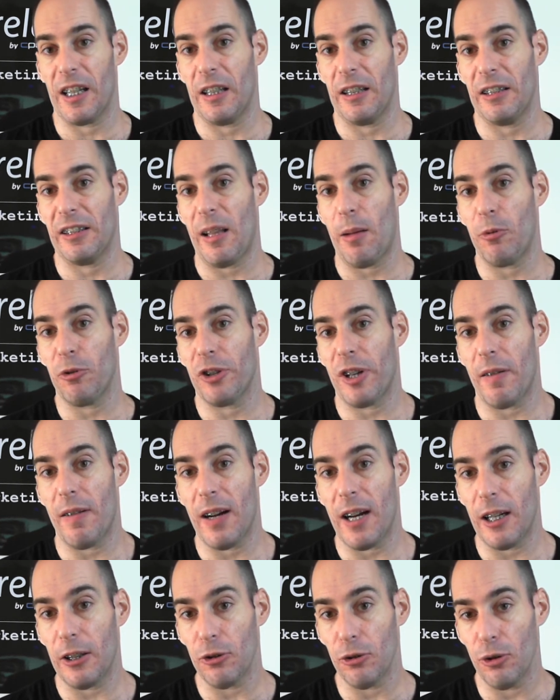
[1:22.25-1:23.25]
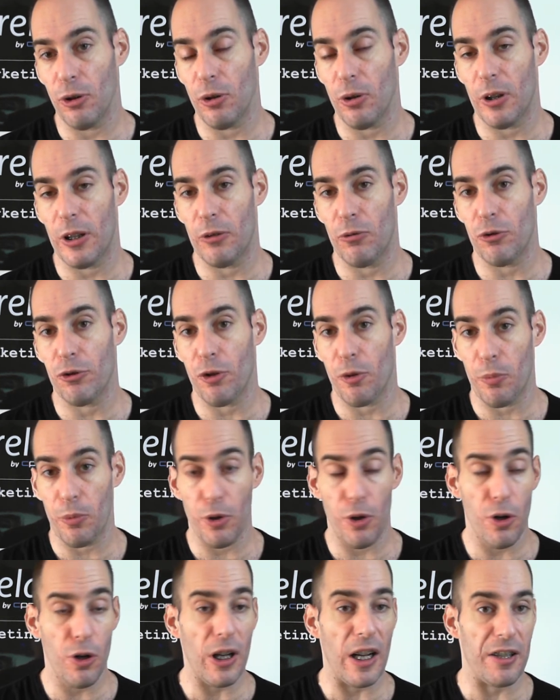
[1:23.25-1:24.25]
Estamos trabajando en nuestro
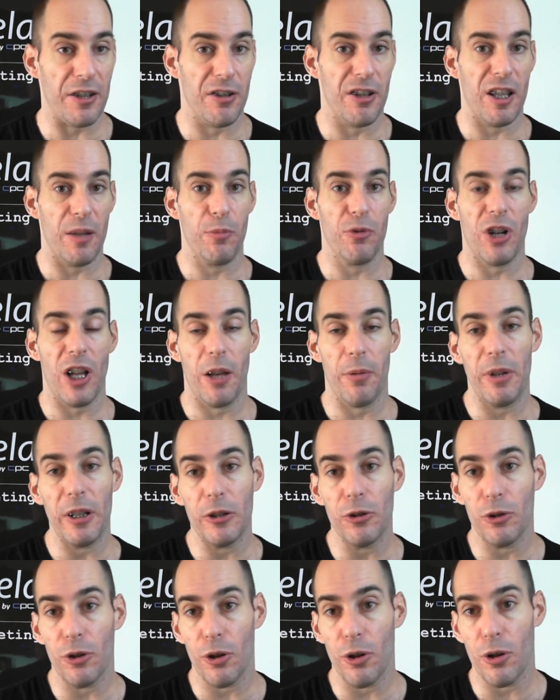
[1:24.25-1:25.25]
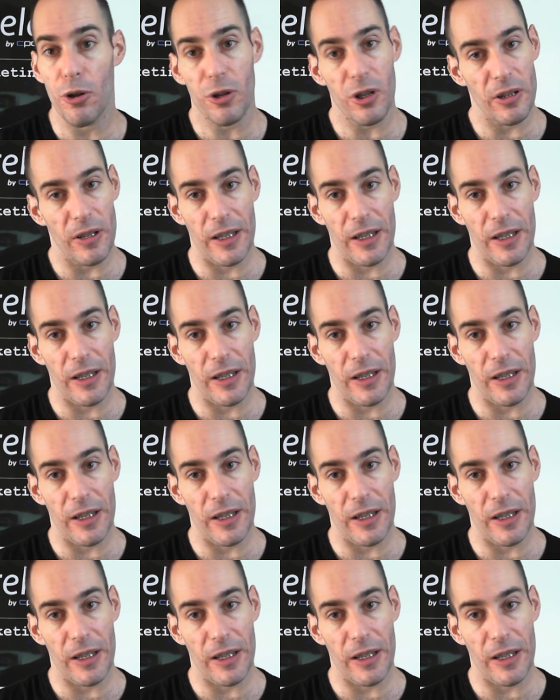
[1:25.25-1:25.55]
blog, asistimos a eventos,